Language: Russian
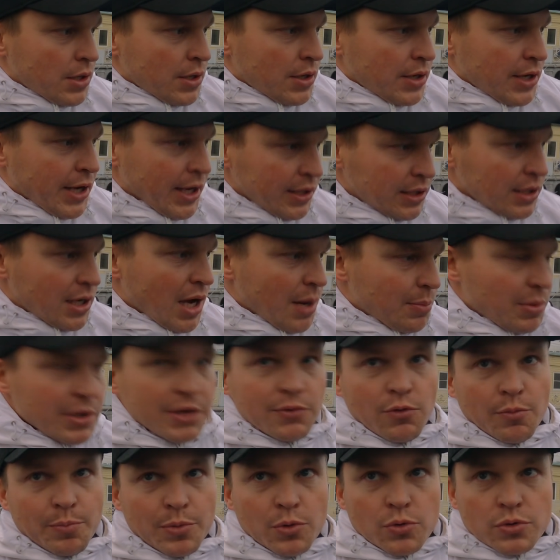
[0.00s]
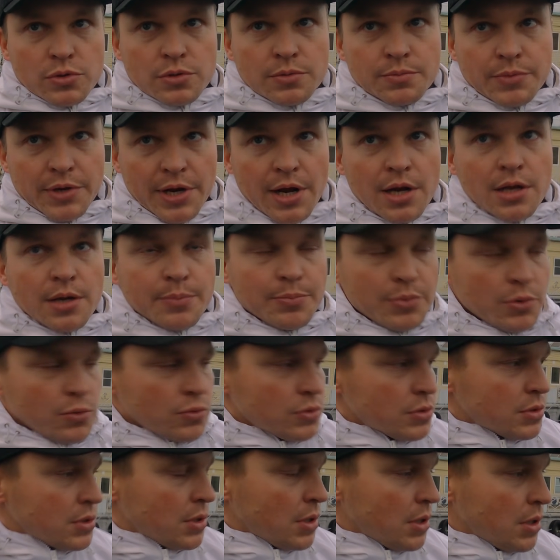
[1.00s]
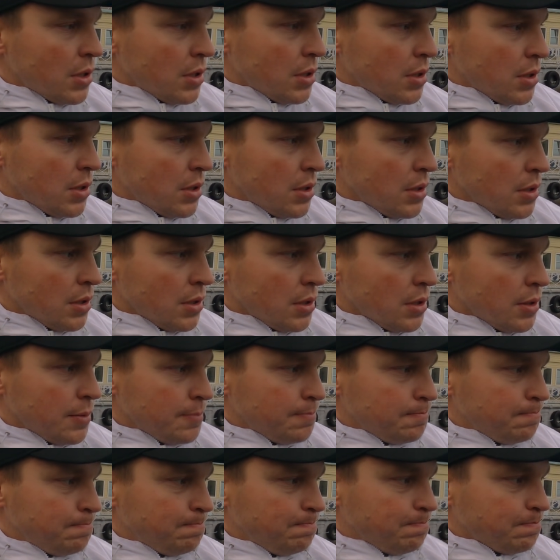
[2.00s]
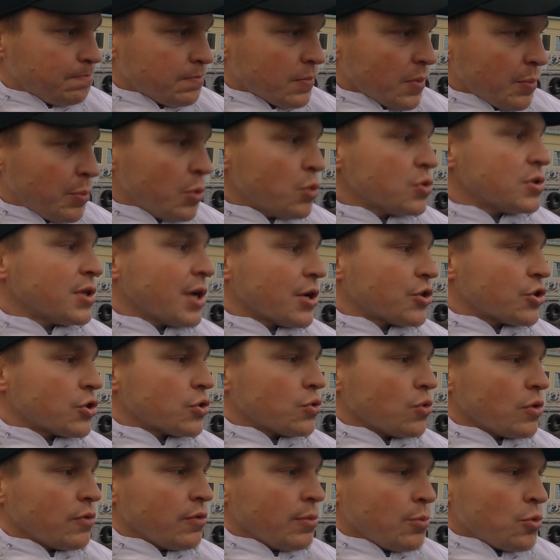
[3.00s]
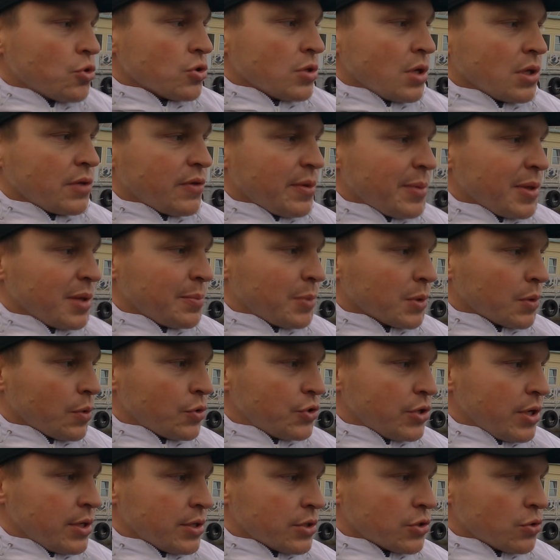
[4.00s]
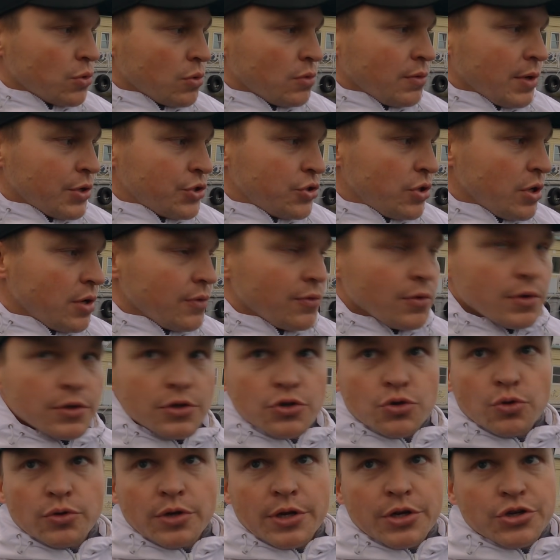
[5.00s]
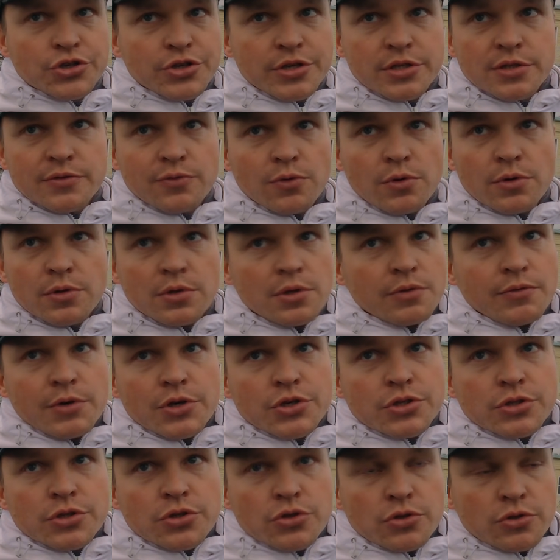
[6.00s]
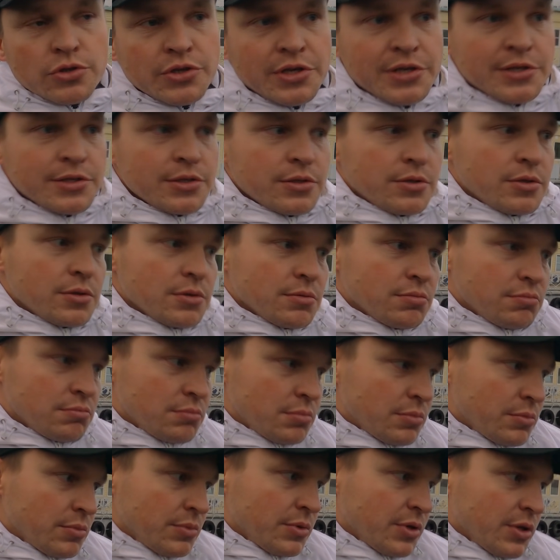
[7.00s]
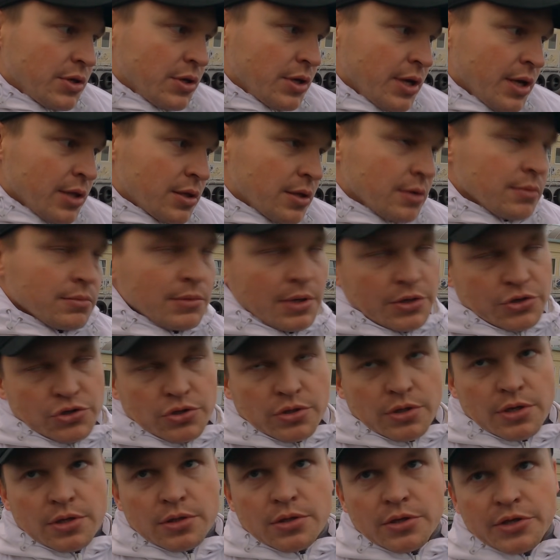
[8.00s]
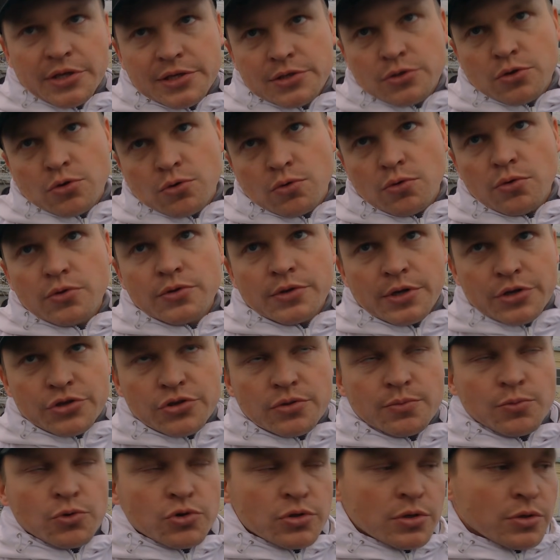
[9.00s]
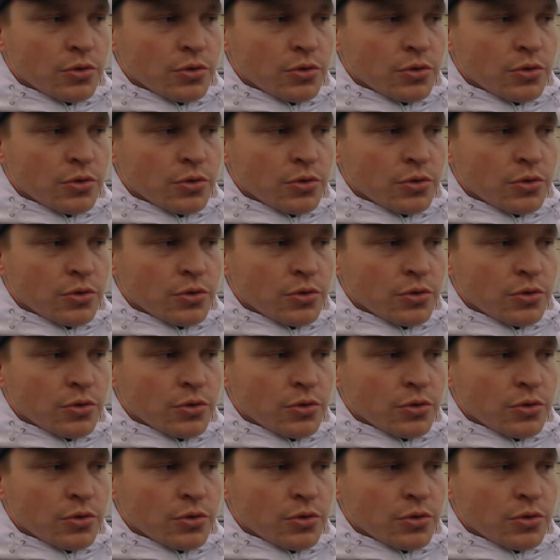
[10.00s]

Это как бы его плюс, реально плюс. Э, плюс также, что его можно одновременно подключать что 2,4 вольта, что 36 вольт, неважно, что есть это, значит это, есть другое, значит можно